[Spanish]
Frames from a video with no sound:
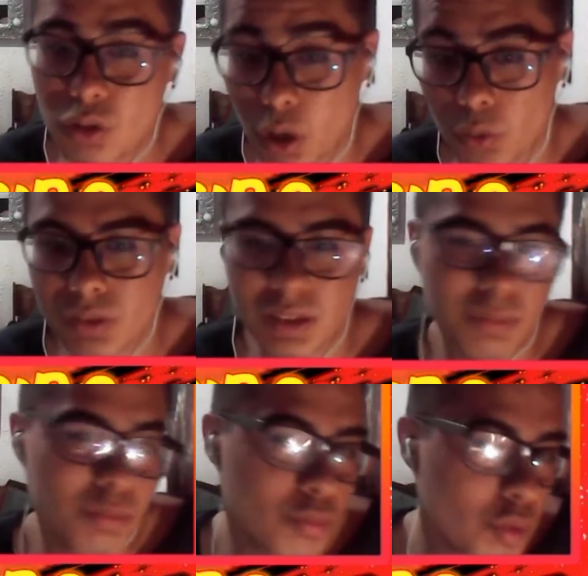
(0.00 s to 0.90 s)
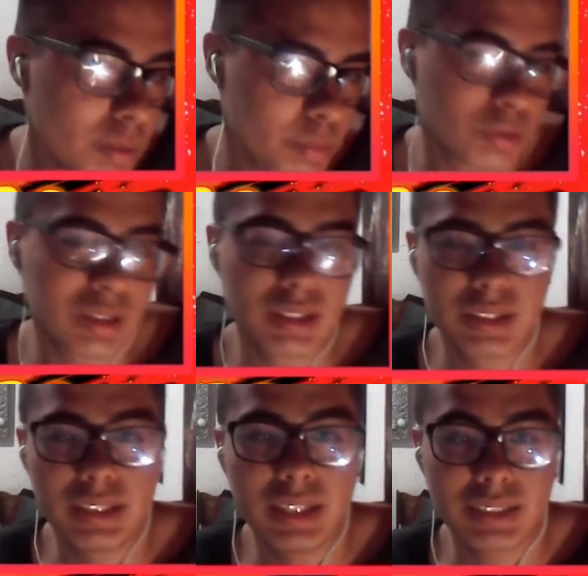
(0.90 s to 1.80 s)
counter muy brutal
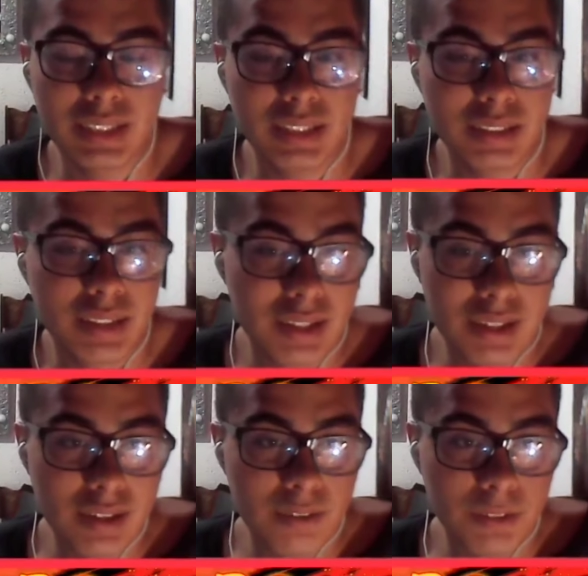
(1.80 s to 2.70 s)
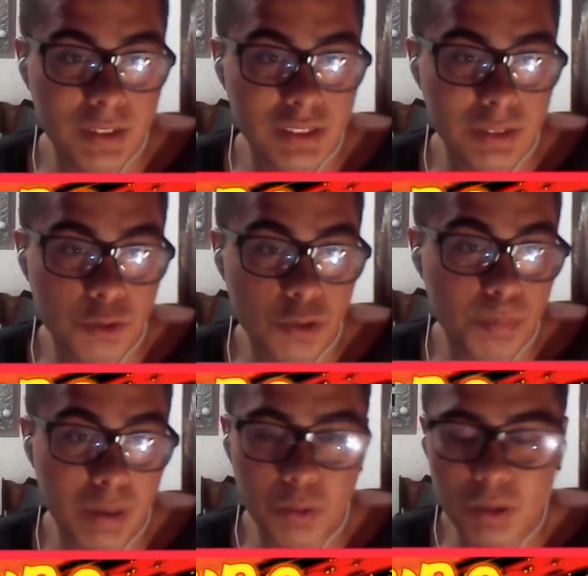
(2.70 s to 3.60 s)
y es el Freezer Full
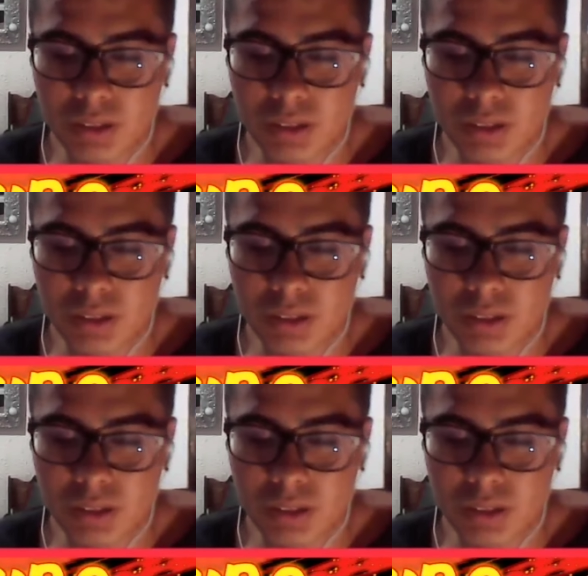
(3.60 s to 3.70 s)
Power,